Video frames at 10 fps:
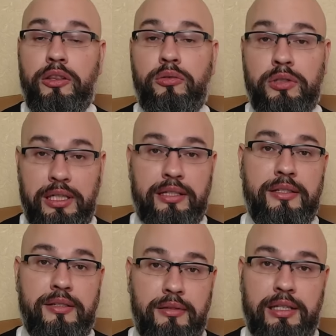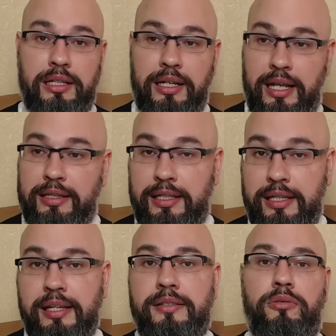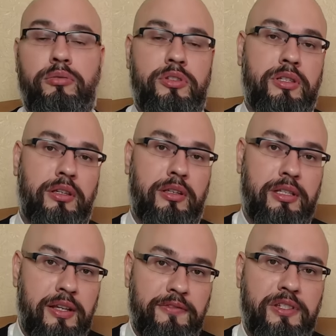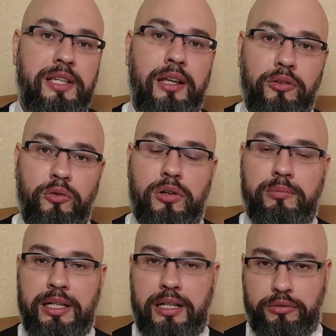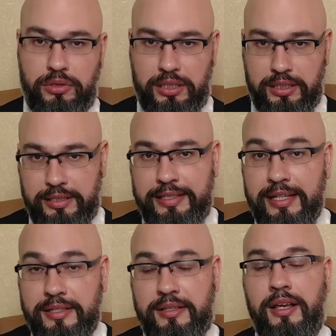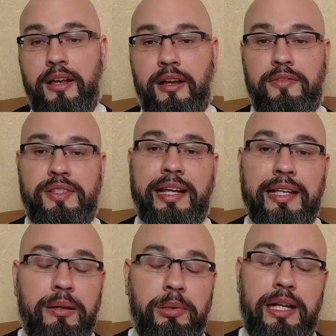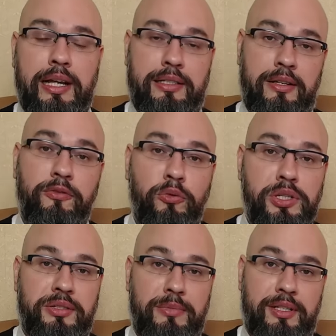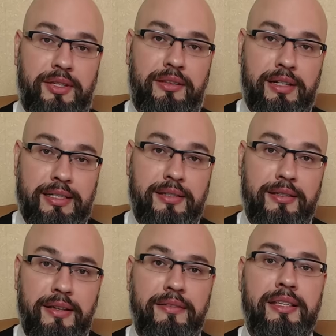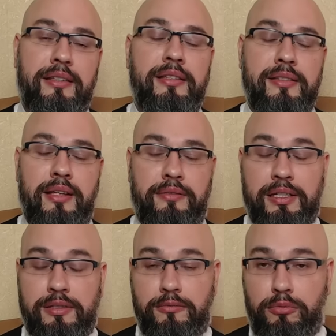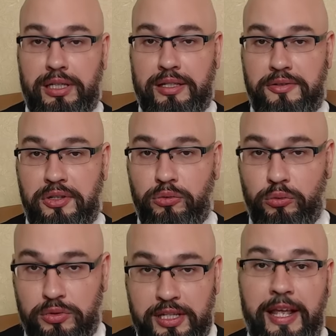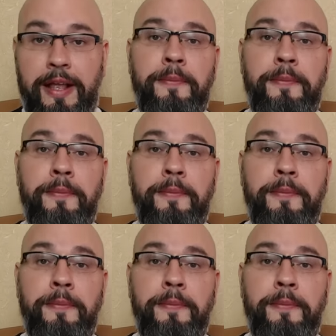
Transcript: Ну и действительно это есть, то есть э, не все нормы, которые есть а, в законопроекте 8029, они соответствуют Конституции.